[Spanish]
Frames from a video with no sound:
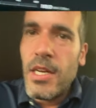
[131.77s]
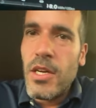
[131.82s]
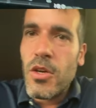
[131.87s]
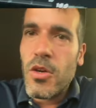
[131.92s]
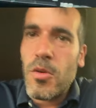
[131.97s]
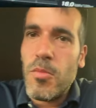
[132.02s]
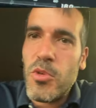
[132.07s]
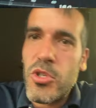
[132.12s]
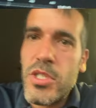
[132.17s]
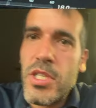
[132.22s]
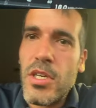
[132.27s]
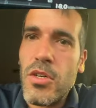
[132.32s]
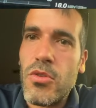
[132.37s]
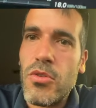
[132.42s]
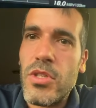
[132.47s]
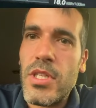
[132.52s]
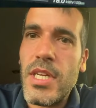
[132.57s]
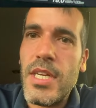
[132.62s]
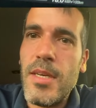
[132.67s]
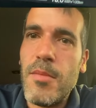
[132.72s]
Como os digo,
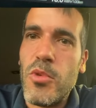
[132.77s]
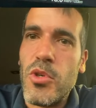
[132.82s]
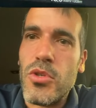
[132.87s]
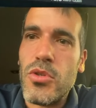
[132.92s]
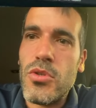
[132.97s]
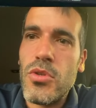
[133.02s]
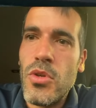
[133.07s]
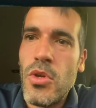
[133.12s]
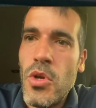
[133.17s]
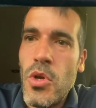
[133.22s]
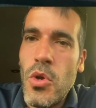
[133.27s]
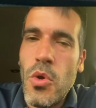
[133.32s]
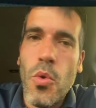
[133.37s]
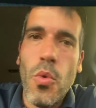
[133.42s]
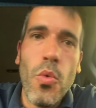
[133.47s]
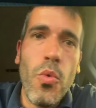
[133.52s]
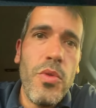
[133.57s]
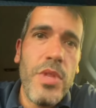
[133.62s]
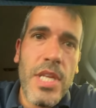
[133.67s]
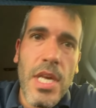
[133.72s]
tenemos
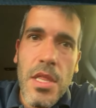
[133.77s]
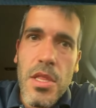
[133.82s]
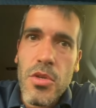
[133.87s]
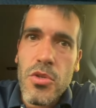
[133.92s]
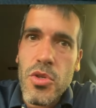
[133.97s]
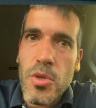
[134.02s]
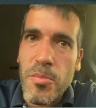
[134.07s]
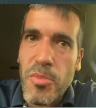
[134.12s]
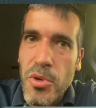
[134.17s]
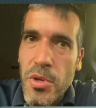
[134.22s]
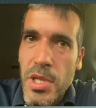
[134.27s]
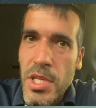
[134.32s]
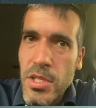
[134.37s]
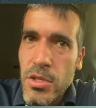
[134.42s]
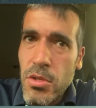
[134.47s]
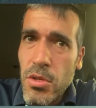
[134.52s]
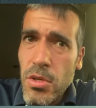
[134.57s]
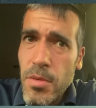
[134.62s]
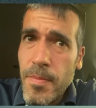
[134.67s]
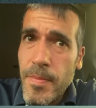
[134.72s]
un
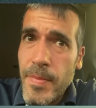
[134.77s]
18%.